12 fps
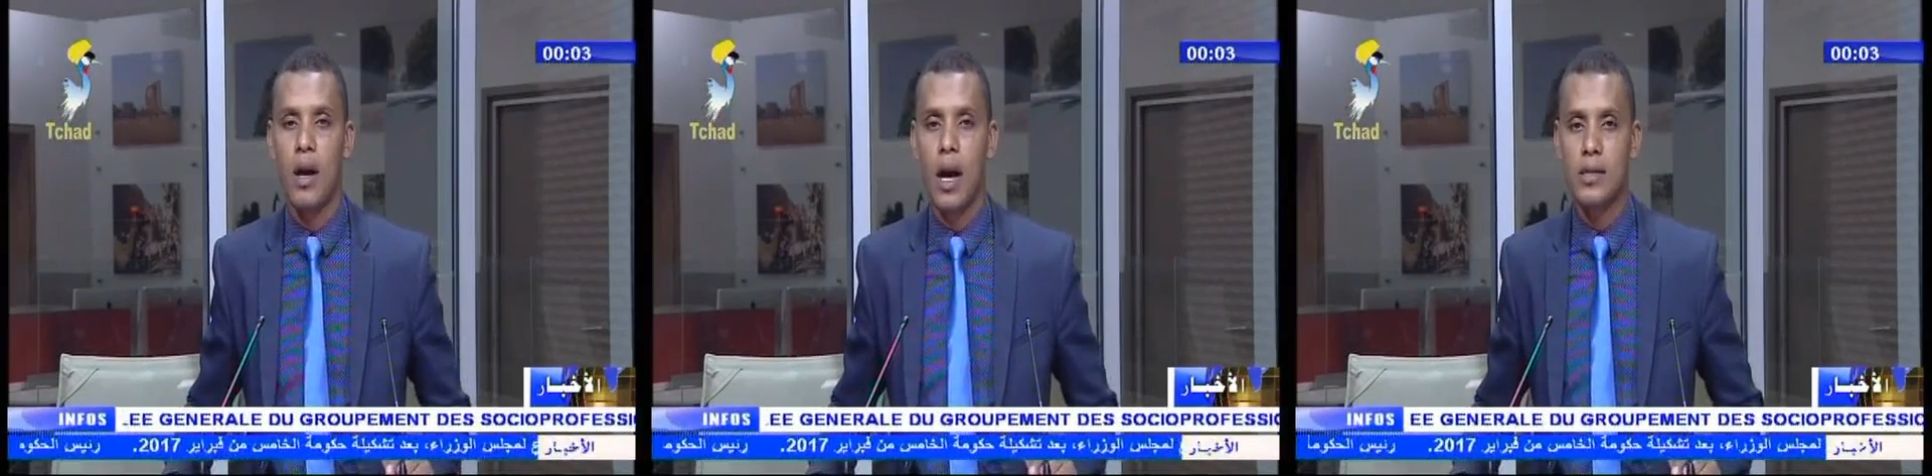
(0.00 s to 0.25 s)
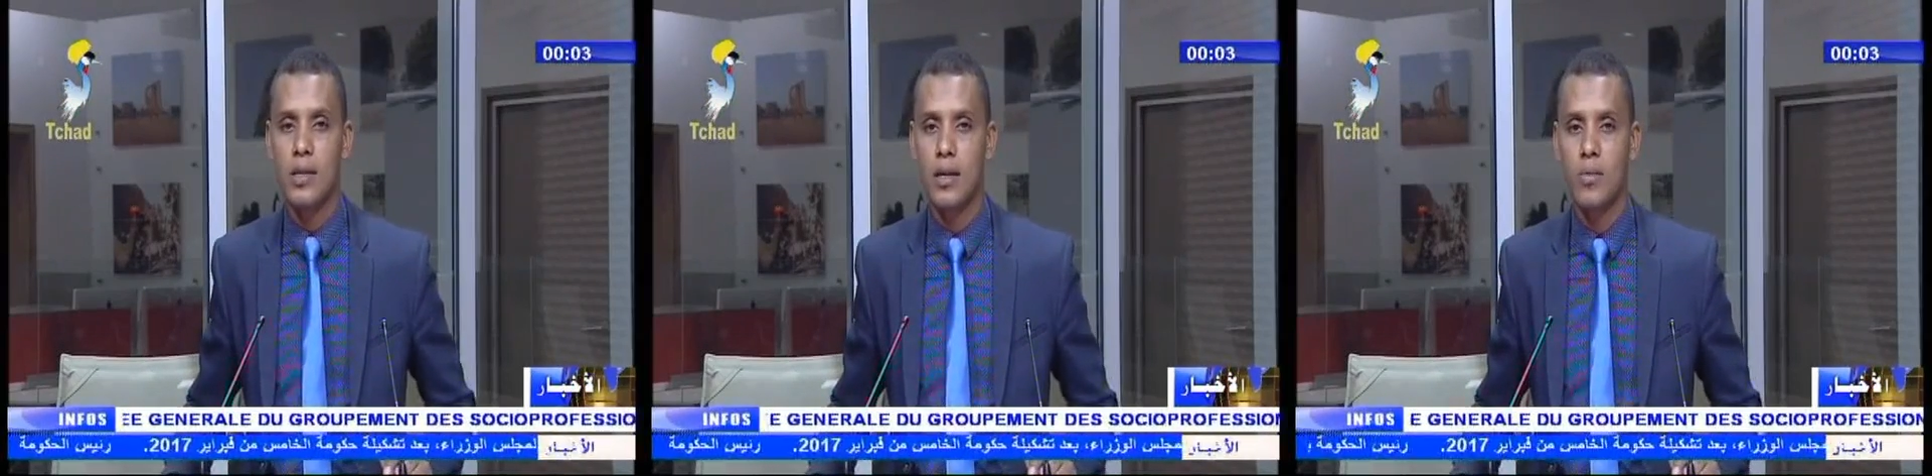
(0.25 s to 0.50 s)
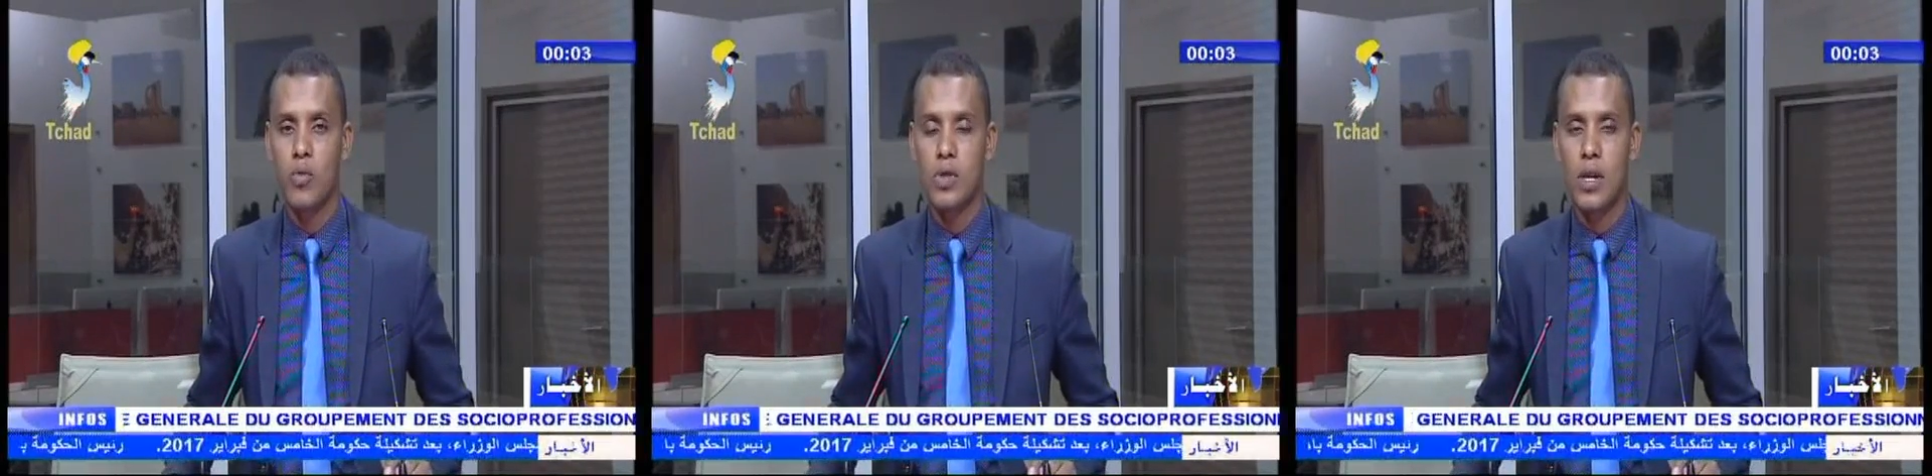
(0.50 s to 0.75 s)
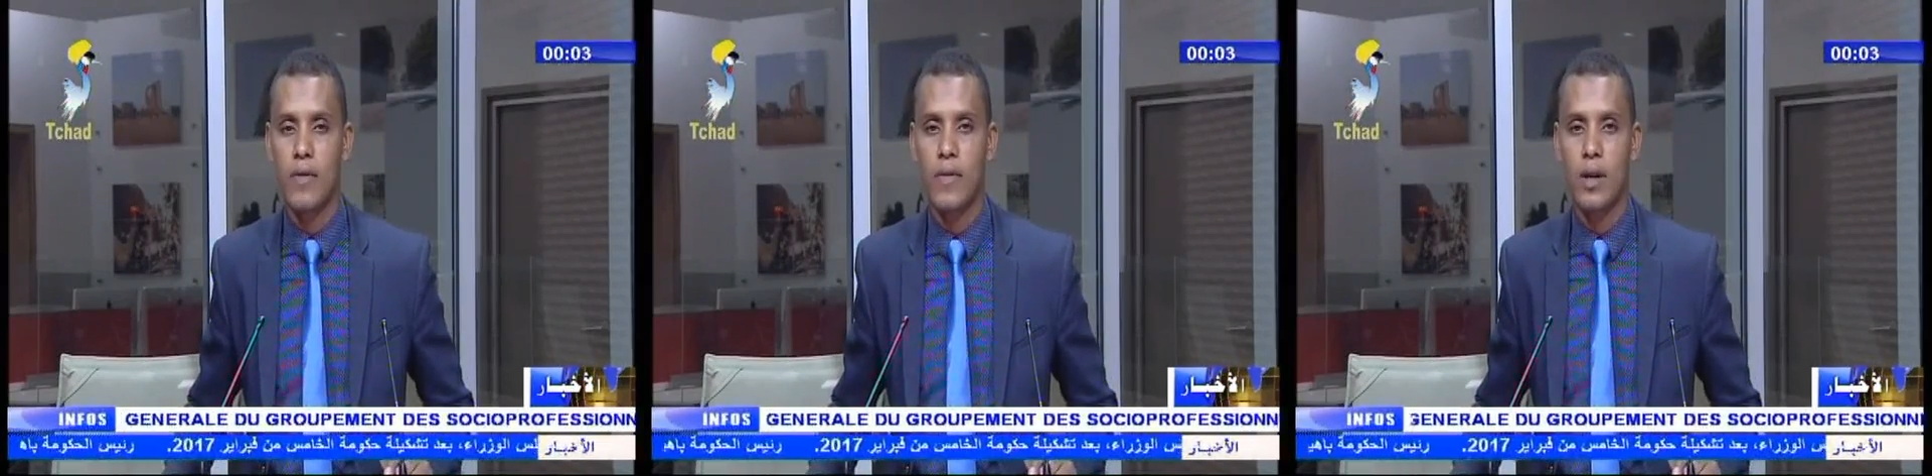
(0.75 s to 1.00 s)
السيد
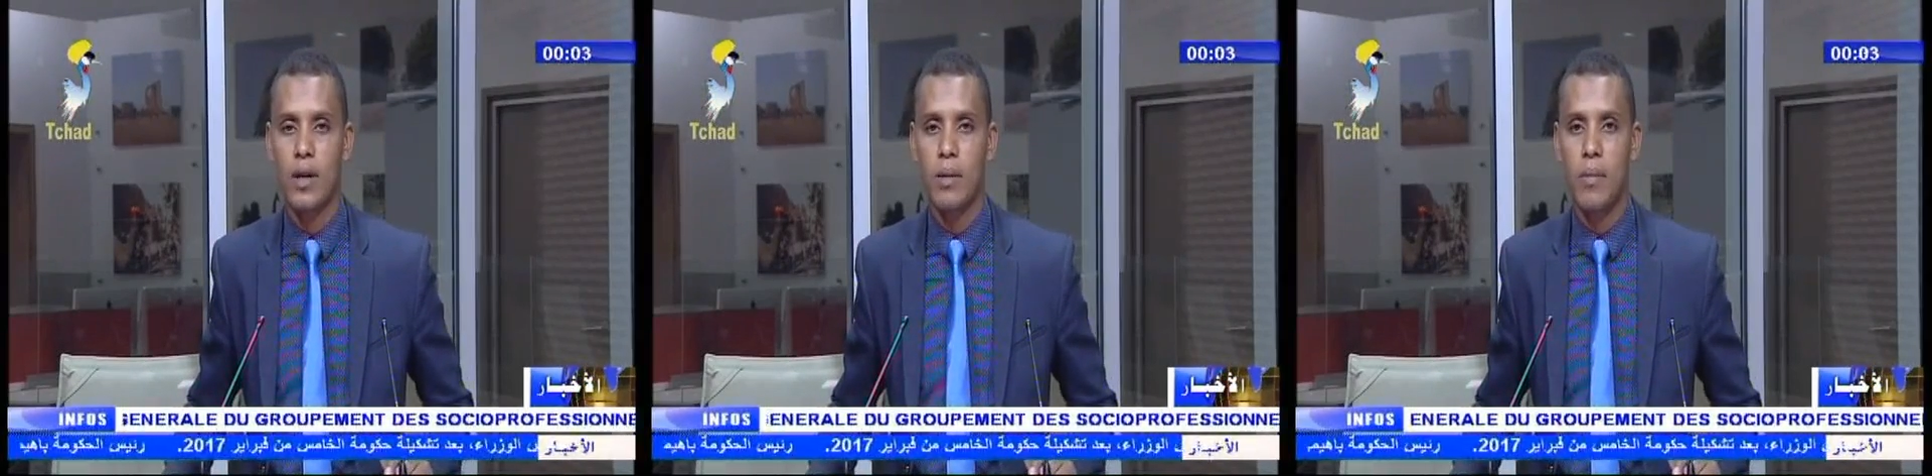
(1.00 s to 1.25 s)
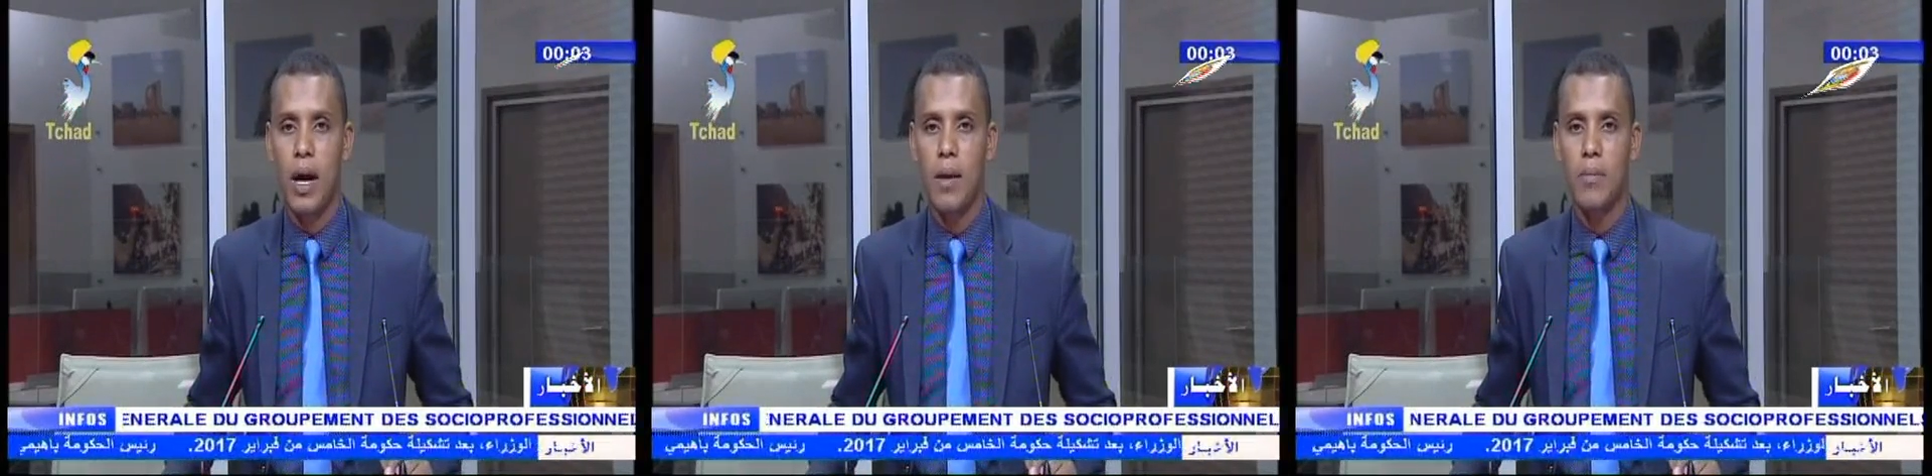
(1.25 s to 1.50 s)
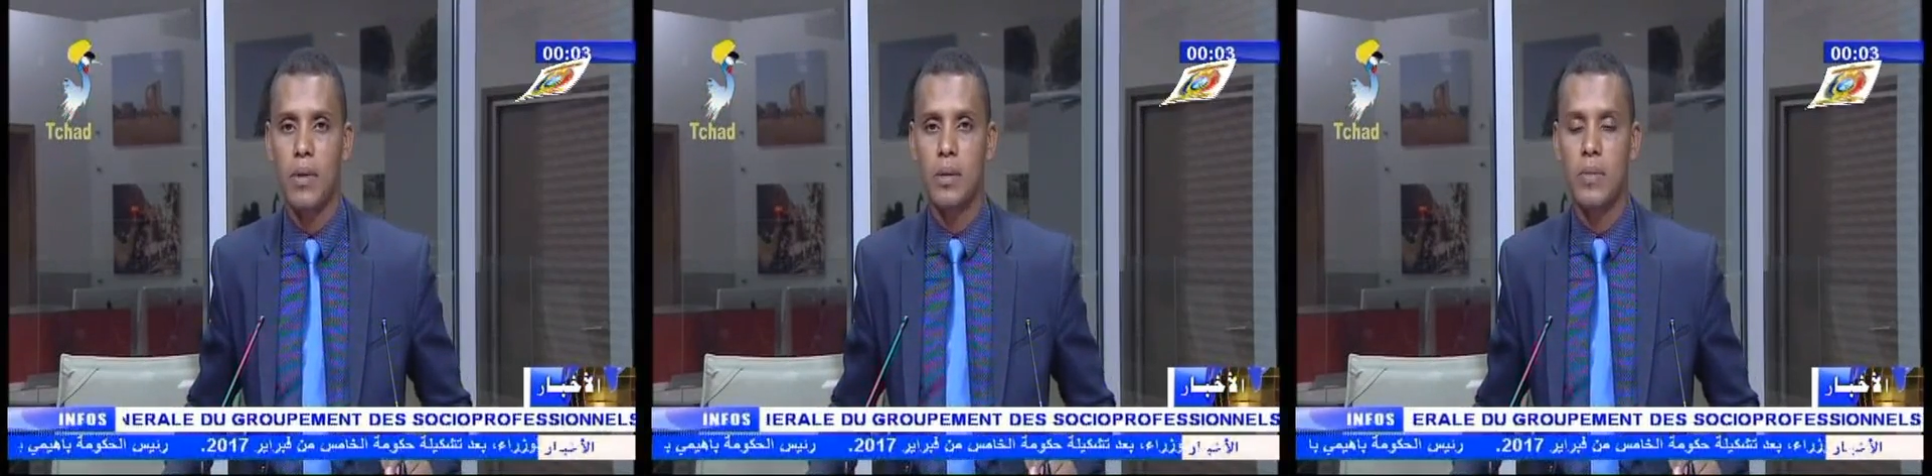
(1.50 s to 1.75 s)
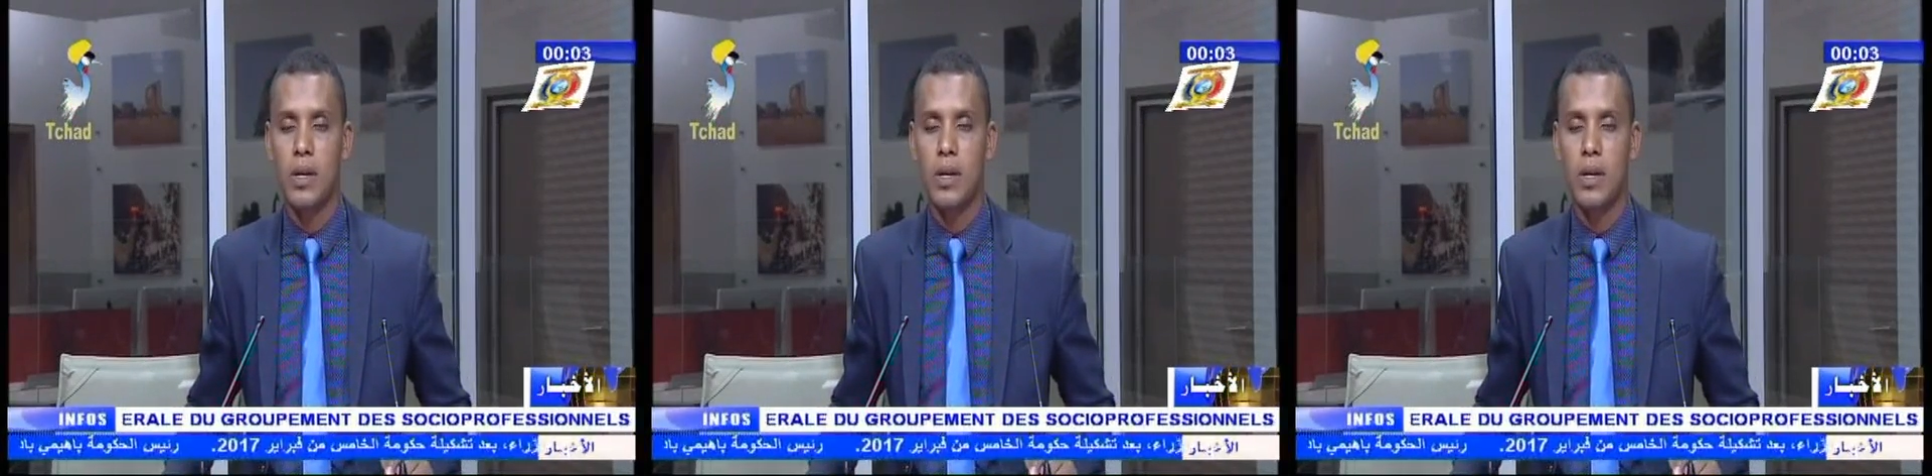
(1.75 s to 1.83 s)
موسى محمد